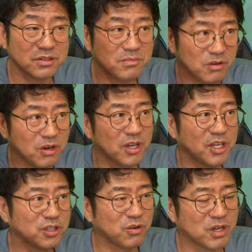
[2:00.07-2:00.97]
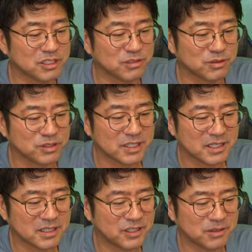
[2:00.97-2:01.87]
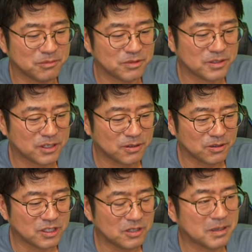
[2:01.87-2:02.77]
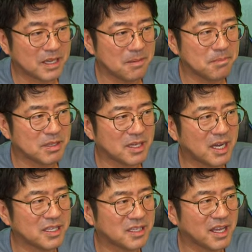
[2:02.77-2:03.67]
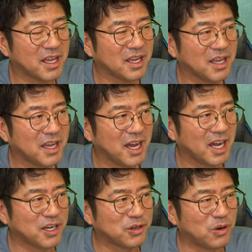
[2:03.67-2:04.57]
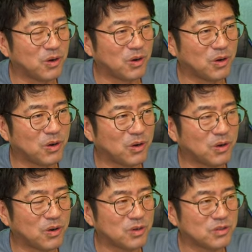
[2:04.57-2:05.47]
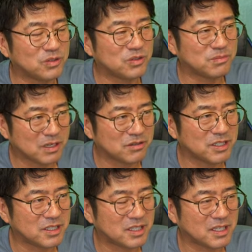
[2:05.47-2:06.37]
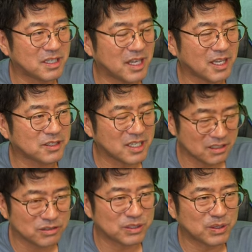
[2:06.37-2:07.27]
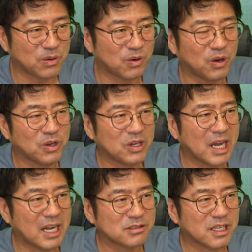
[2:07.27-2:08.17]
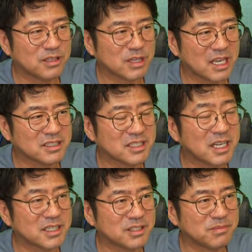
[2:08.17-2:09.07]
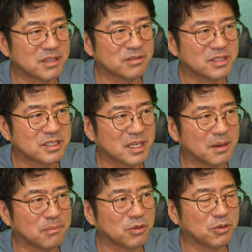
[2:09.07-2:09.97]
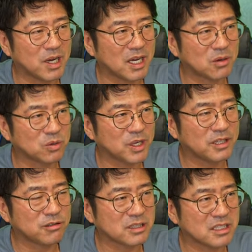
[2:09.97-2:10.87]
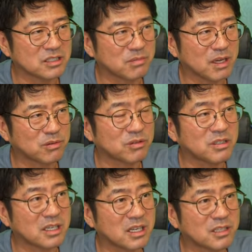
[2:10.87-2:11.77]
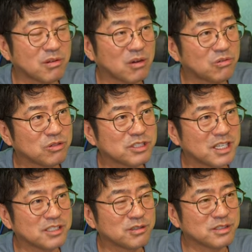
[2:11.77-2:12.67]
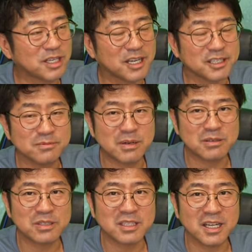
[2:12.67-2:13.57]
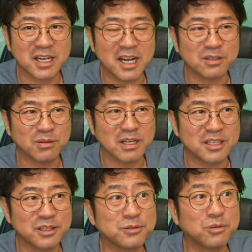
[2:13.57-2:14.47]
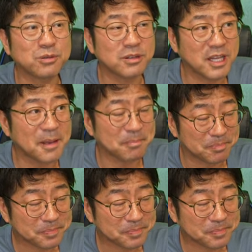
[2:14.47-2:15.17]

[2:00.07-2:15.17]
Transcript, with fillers: れも評価軸としてあっていいと思うんですけど例えば現場で書いてあのうまくいっあのザクッとこうある程度短時間でうまくいったものはこの辺のタッチうまいこといったなとかこの下地の使い方うまくいったなとかっていうことで